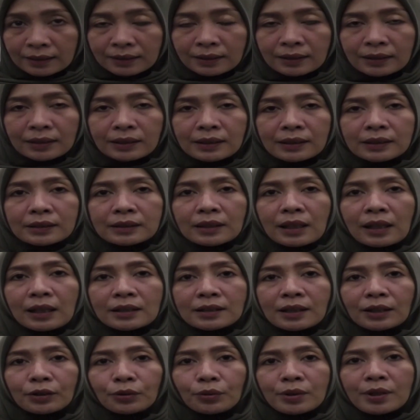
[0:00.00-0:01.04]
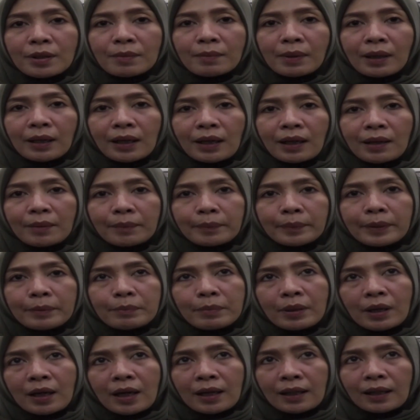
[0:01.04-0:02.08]
kesehatan salah eh, satunya maka
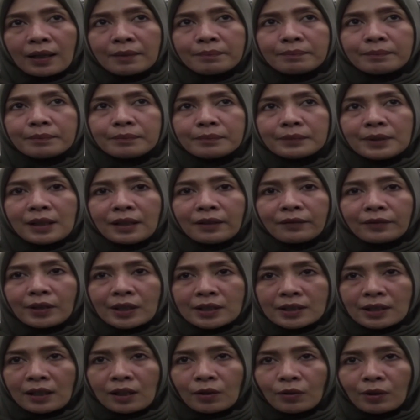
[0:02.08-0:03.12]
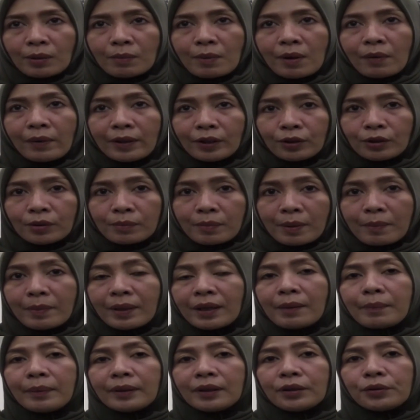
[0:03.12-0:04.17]
kami berharap dari pemerintah bahwa itu
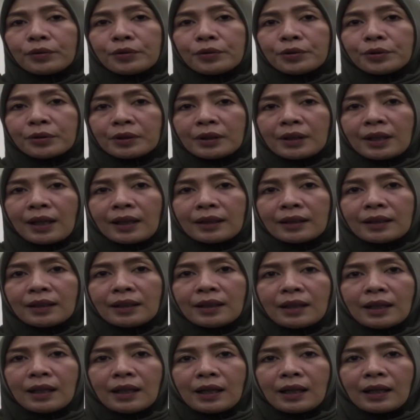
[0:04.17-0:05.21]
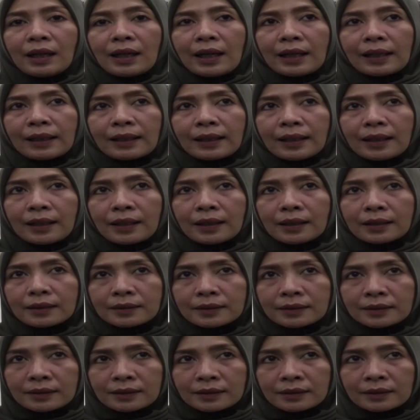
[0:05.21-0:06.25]
memang dapat diwujudkan karena
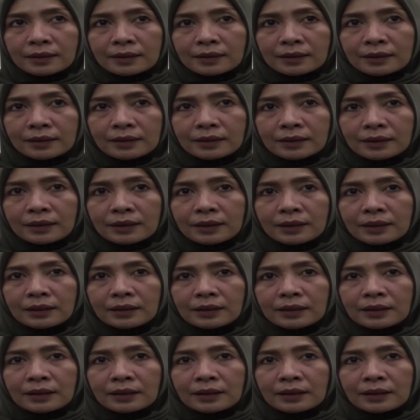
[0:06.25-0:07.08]
uh,